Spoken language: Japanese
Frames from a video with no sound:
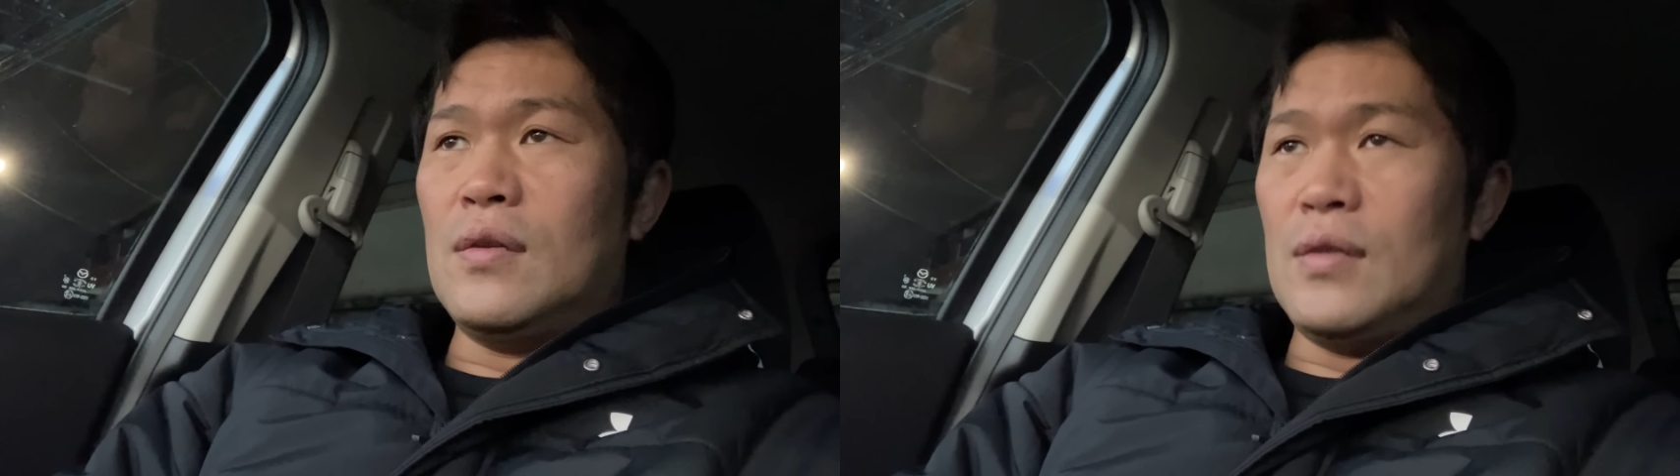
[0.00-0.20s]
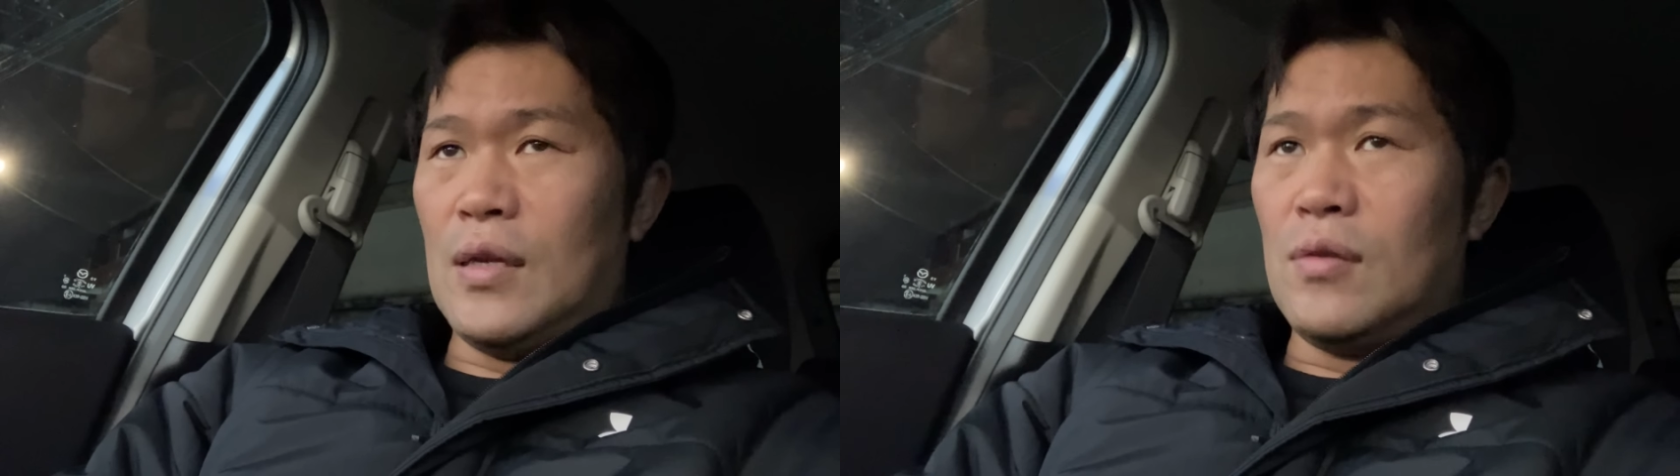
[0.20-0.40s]

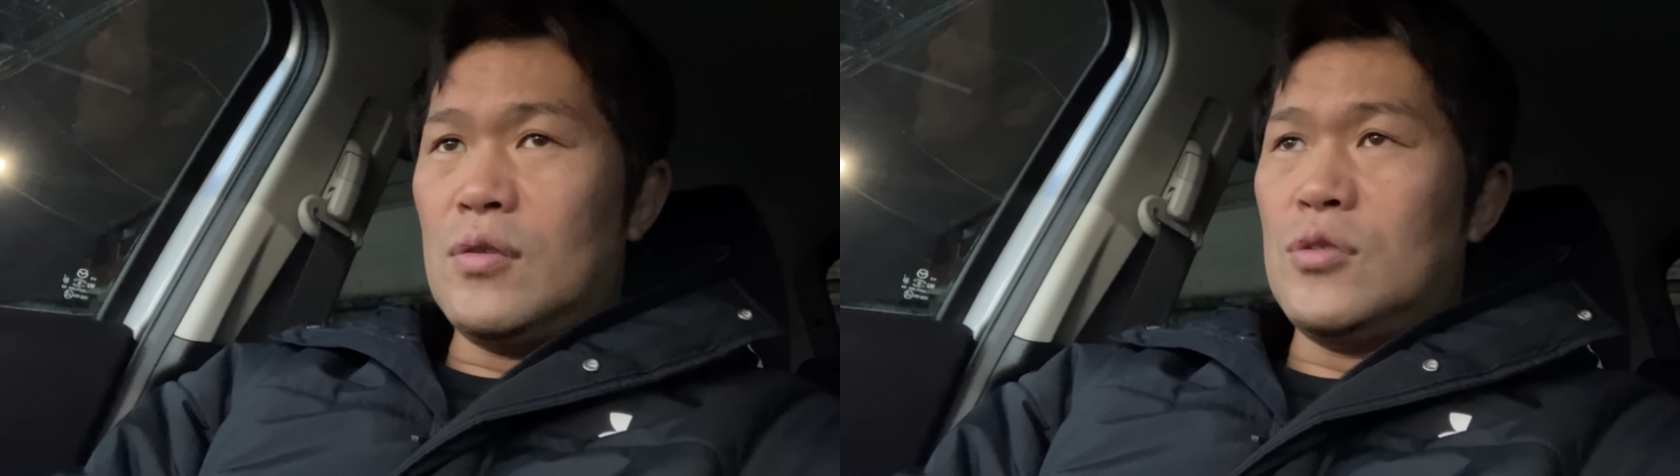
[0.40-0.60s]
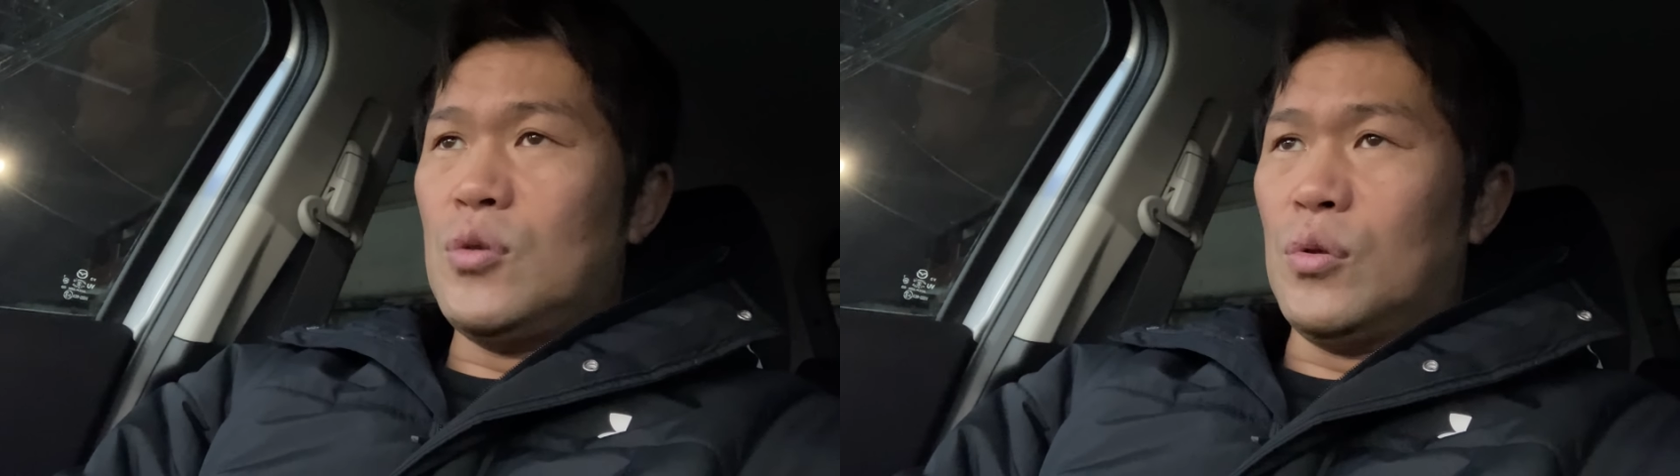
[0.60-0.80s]
た、
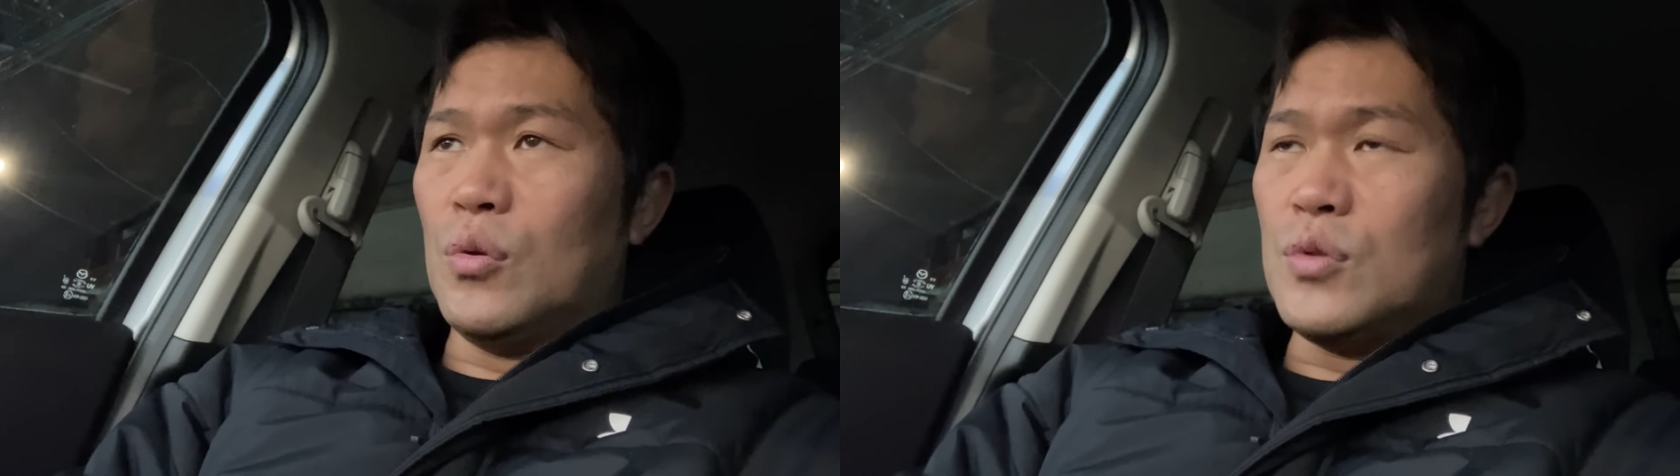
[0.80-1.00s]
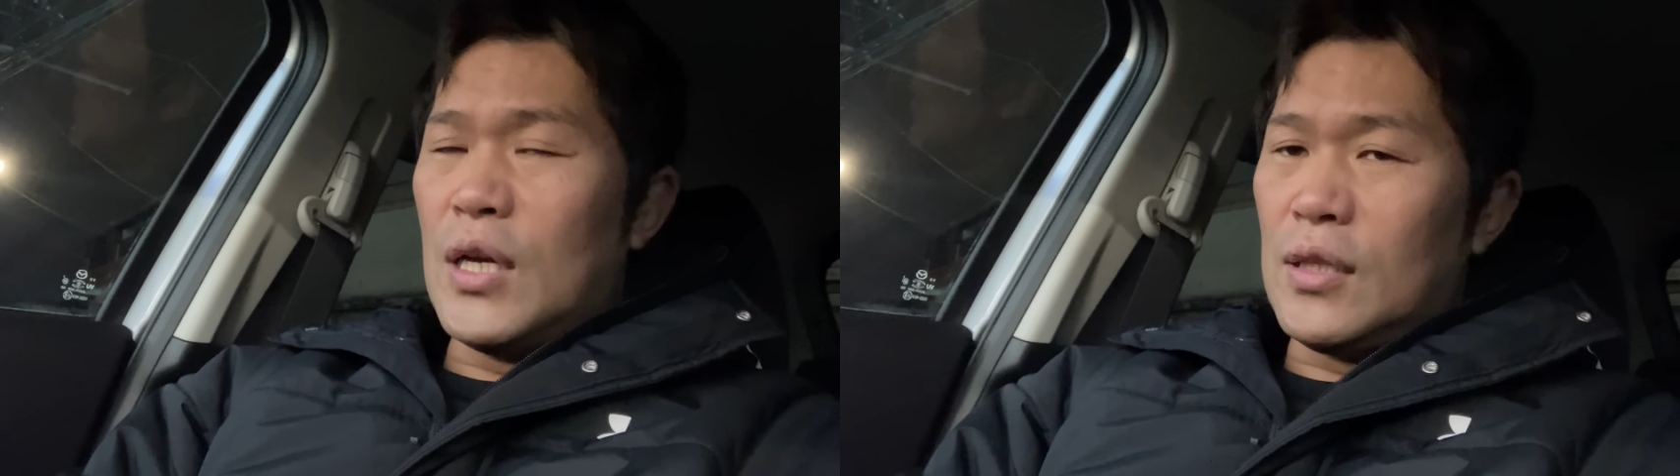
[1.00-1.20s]
ちょっと
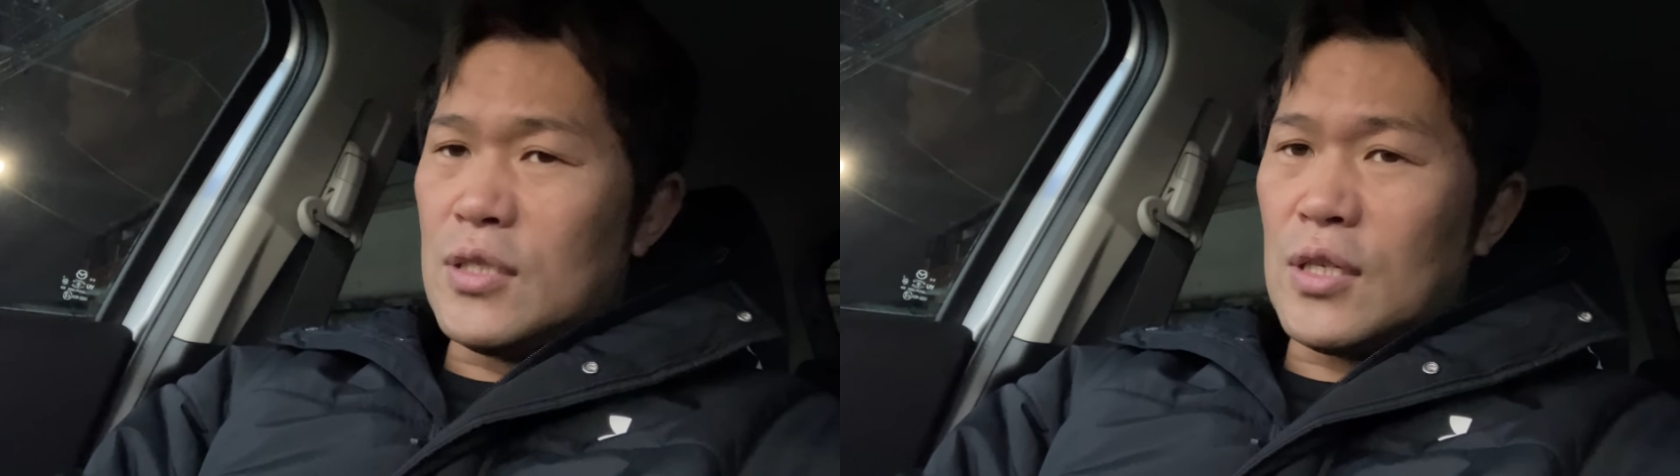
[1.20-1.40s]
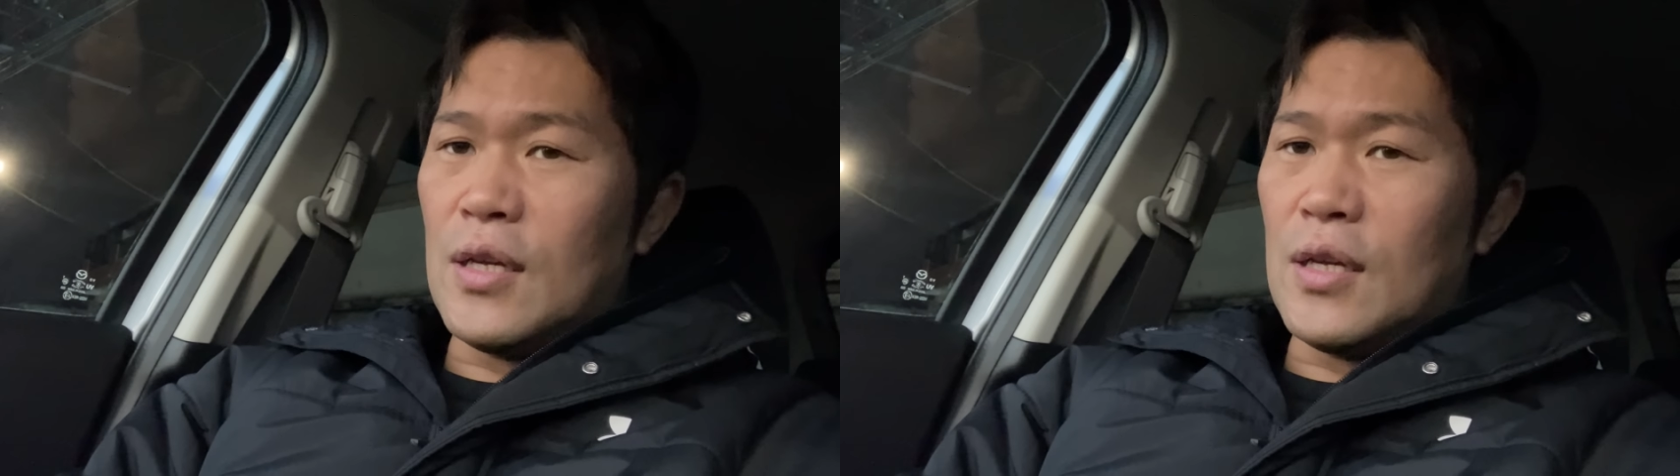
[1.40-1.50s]
遅かったんじゃ